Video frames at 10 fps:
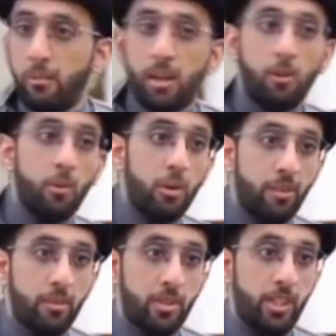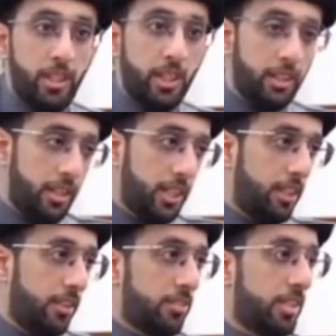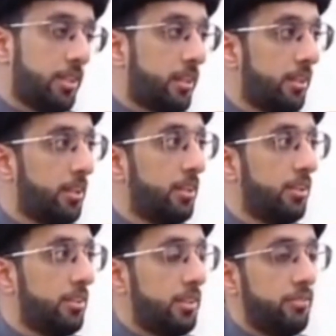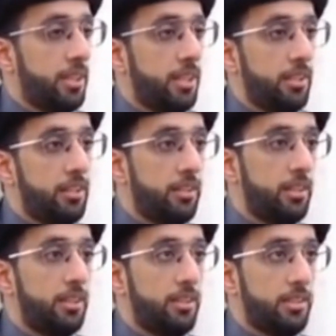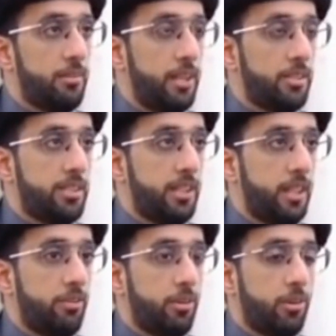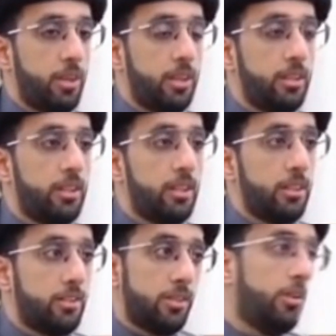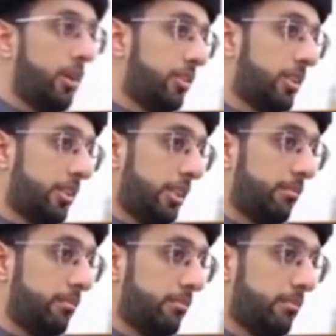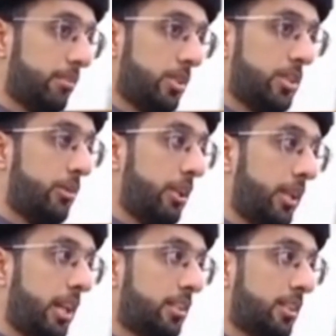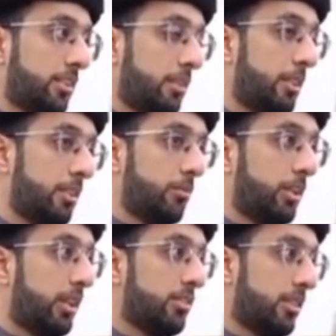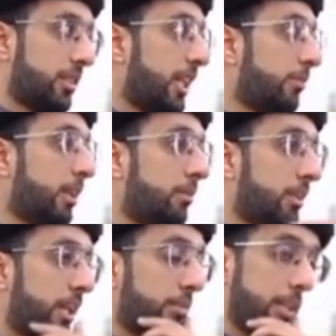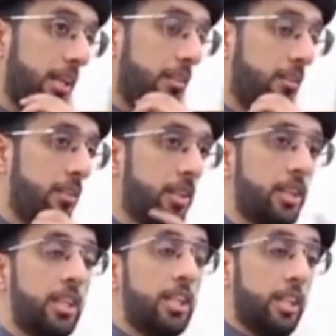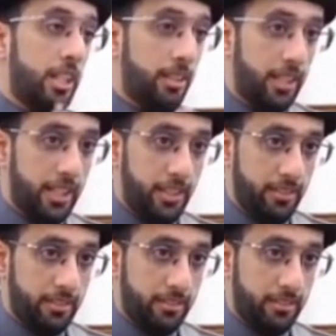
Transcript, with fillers: ما هو موقف المرجعية حديثا صدر استفتاء لسماحة السيد حفظه الله سألوه عن التطعيم شو نسوي الحين هاي التطعيمات المرخصة نطعم ولا ما نطعم قال إذا كان